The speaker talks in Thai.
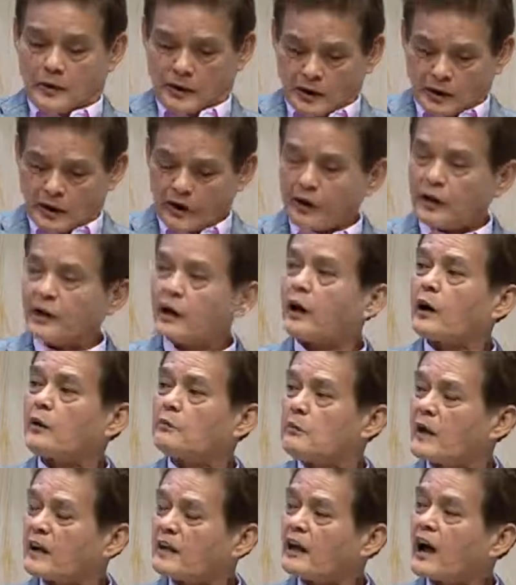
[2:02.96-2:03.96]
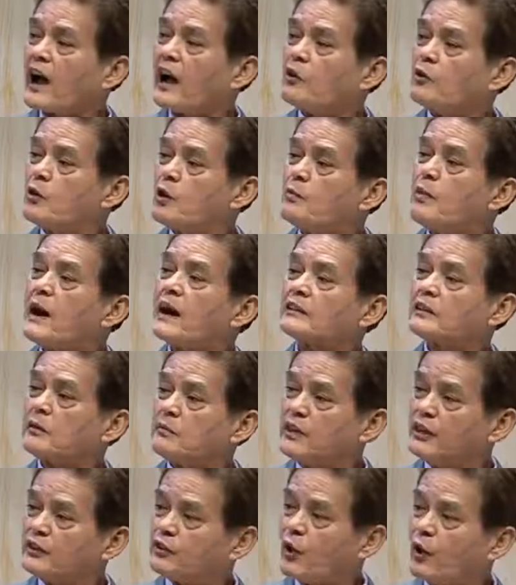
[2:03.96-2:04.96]
สอองร้้ยหาสิบมันการรวมพัก
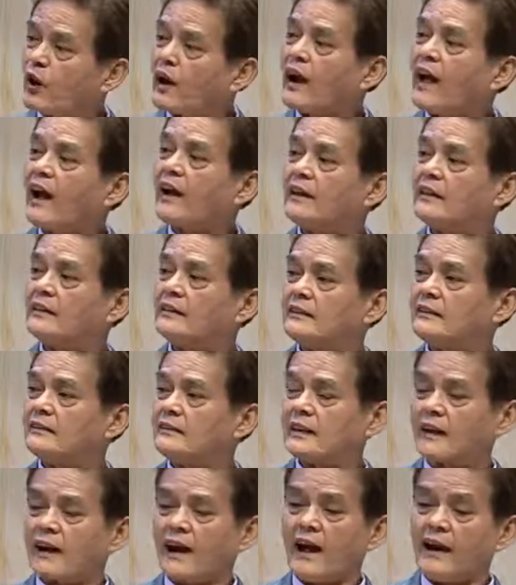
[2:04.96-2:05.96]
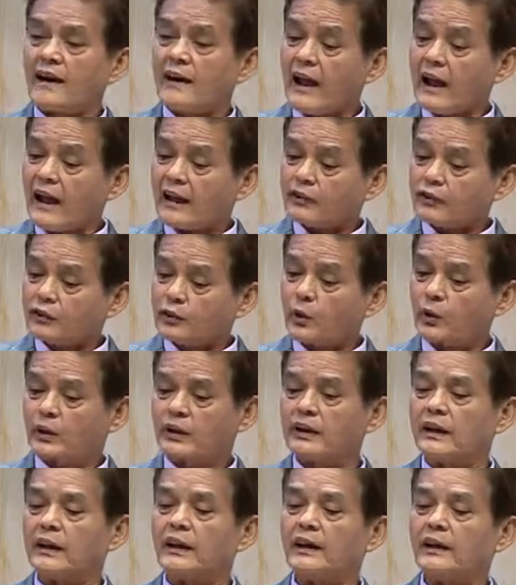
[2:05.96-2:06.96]
จะมีสองครั้งครับ ครั้งแรกสุด
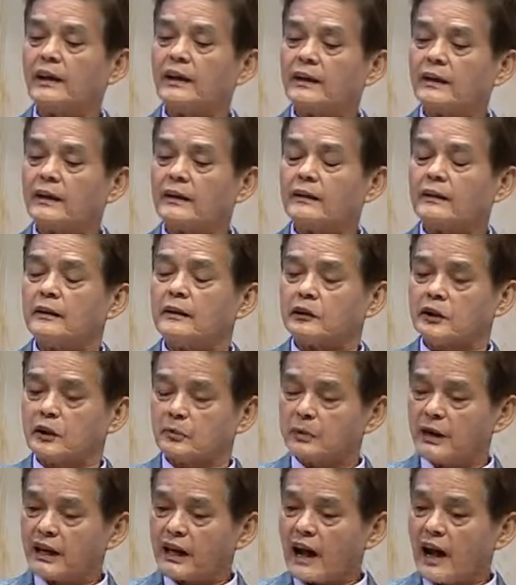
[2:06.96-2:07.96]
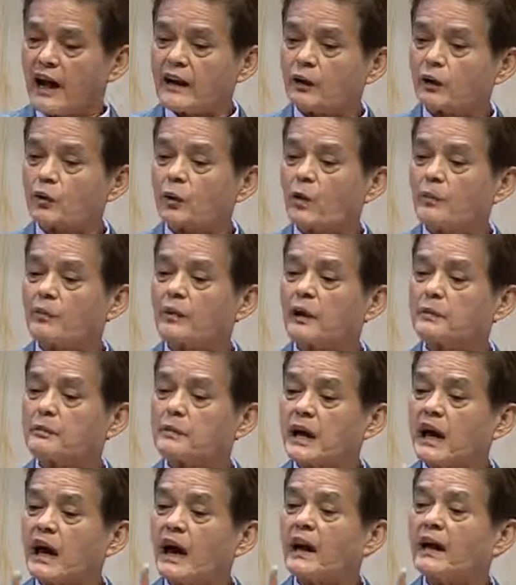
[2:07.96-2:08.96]
เนี่ยนะจะเป็นการรวมกัน
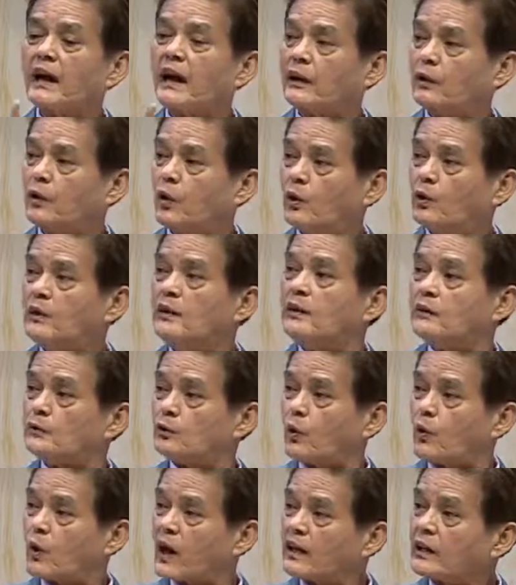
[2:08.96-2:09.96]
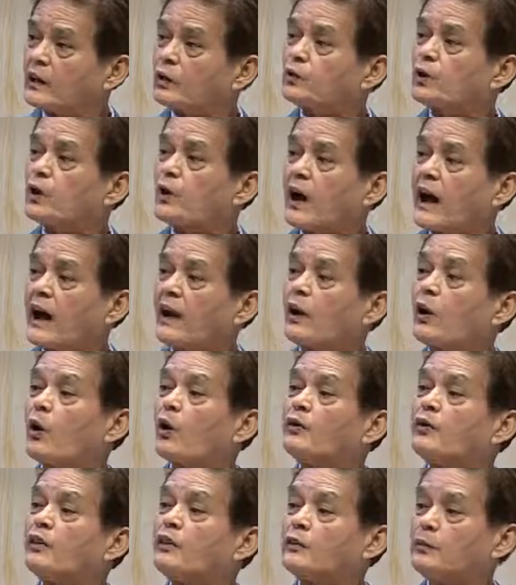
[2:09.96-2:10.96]
เพื่อหานายก ตรงนั้นเขาต้องการ
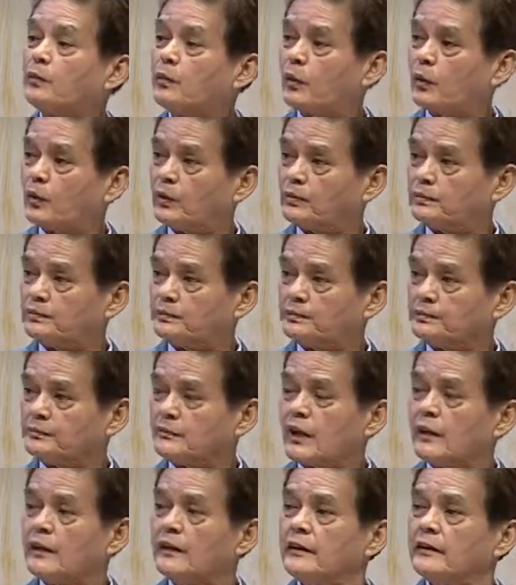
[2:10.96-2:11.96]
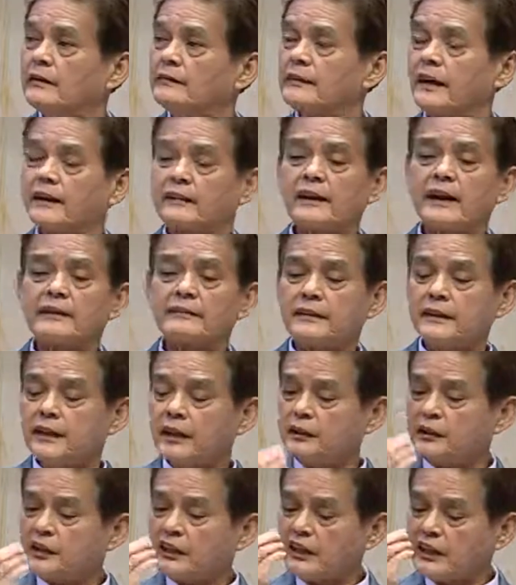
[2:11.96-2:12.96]
ร้อยเจ็ดสิบหกแต่ทัน
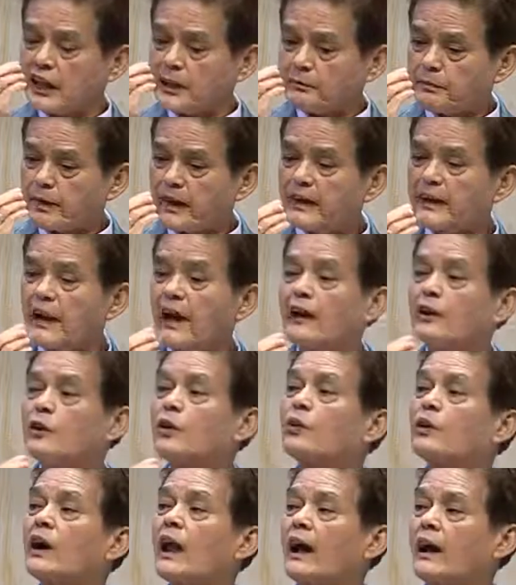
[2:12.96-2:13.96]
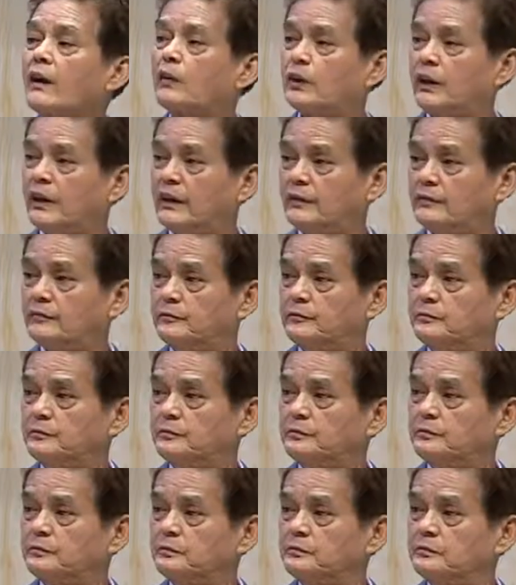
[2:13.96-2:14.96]
ทีที่ได้เป็นนายกแล้วเนี่ย
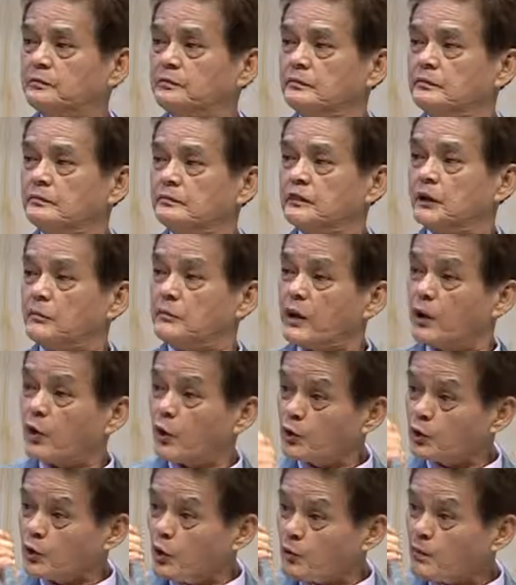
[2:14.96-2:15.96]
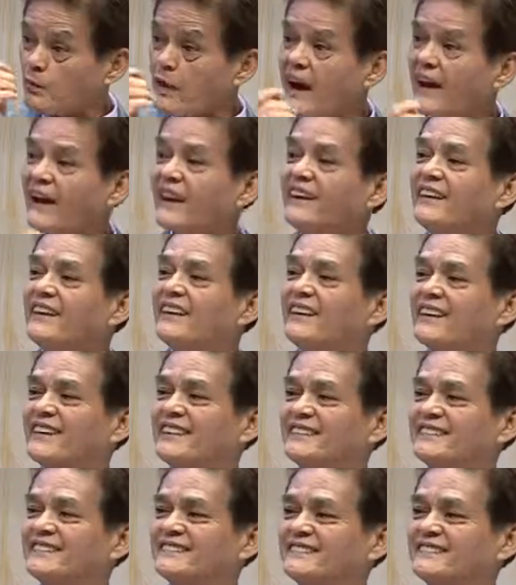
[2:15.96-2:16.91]
จะมีคนยกป้ายให้อีก